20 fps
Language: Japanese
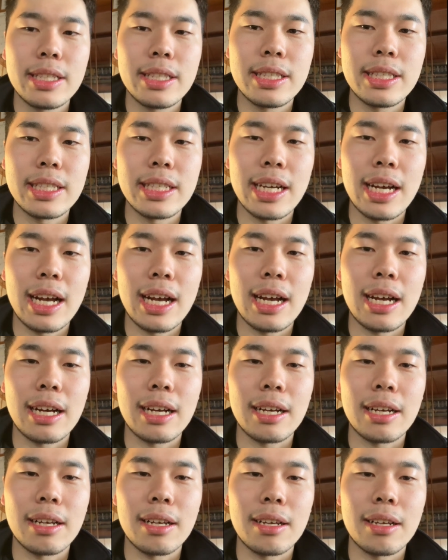じゃ
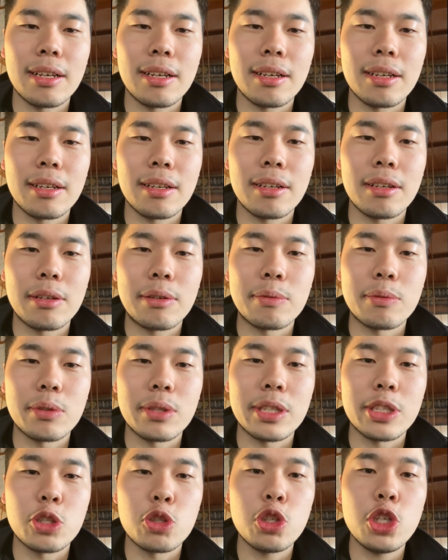あ、
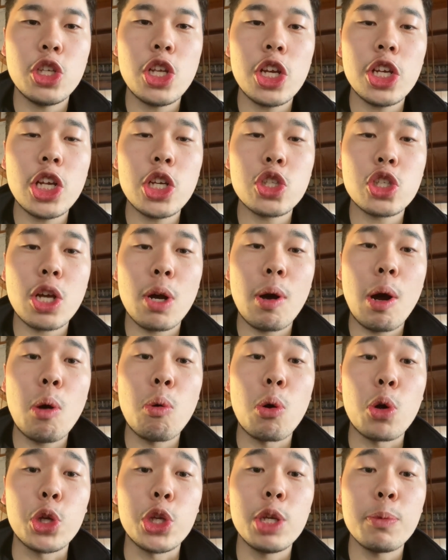次できますか
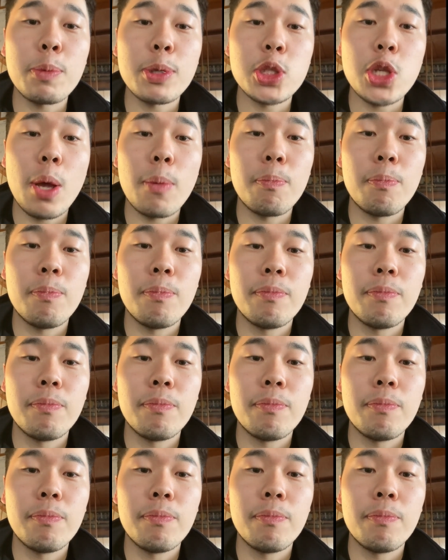はいきません。